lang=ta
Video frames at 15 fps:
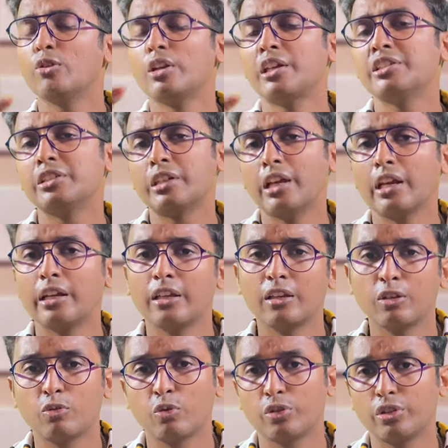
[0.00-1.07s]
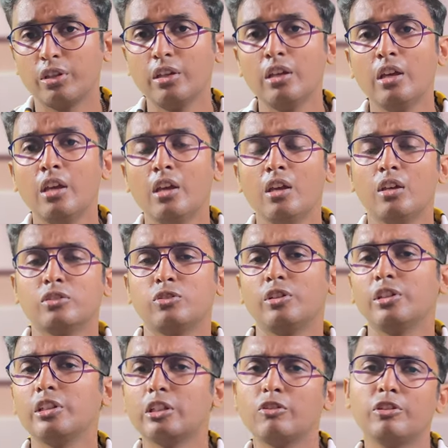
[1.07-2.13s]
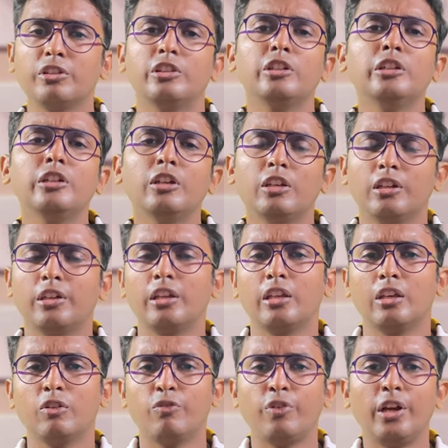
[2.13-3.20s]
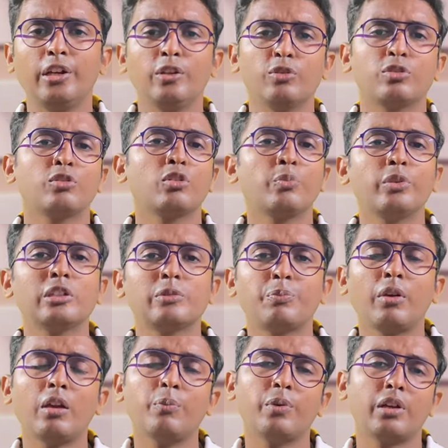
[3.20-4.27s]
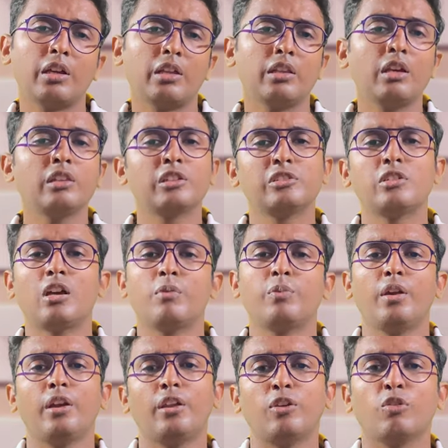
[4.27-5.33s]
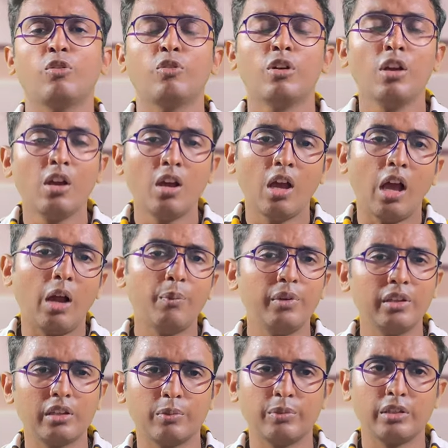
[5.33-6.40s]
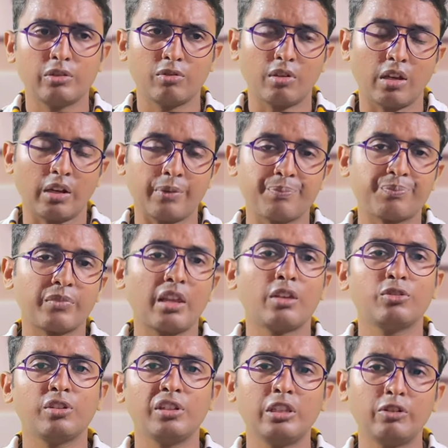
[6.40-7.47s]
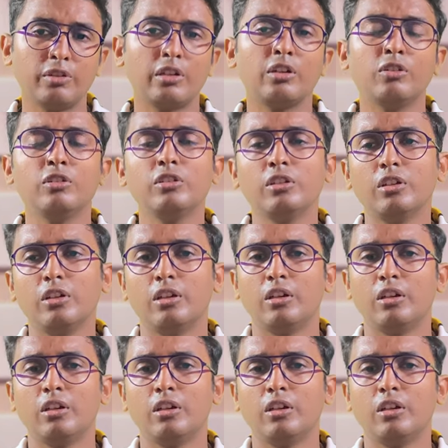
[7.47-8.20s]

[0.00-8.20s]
மாதிரி ஒரு அஞ்சு கேட்டகரி கொடுத்து ஸோ இதுக்கு வந்து நீங்கள் ஃபைவ் தௌசண்ட் ருபீஸ் பே பண்ணால் தான் இந்த ஜாப் கிடைக்கும் அப்படிங்கிற மாதிரி சொன்னாங்க ஸோ இதுவரையிலும்